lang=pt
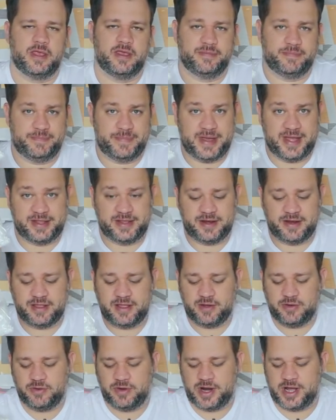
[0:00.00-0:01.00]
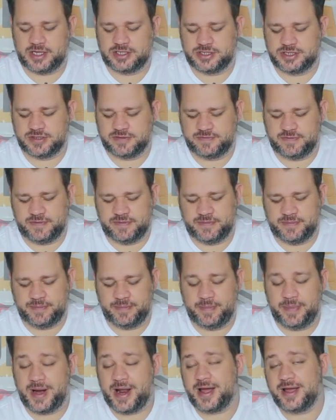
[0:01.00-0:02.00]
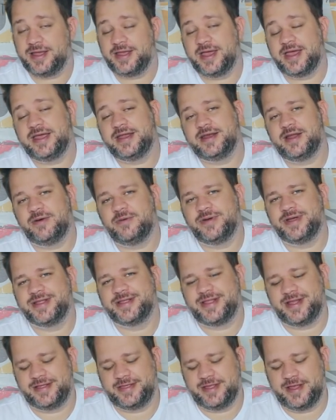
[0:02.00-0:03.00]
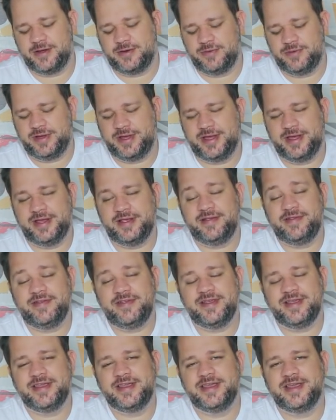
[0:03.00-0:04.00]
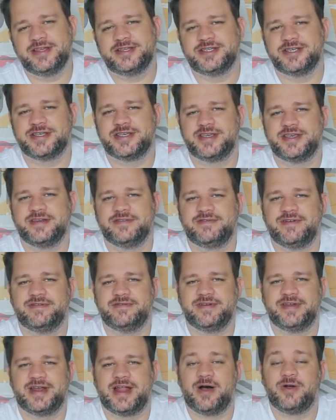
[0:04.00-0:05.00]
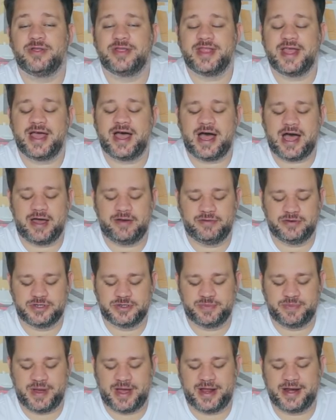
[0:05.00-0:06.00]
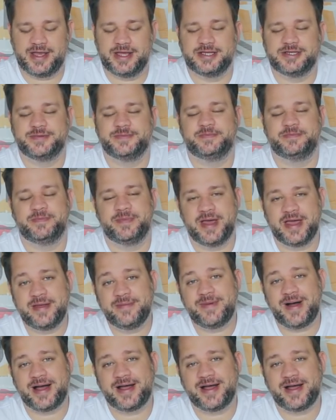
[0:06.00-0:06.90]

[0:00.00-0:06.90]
e pedra decorativa. Para quem não entendeu, esse kit aqui vai virar um terrário de parede bem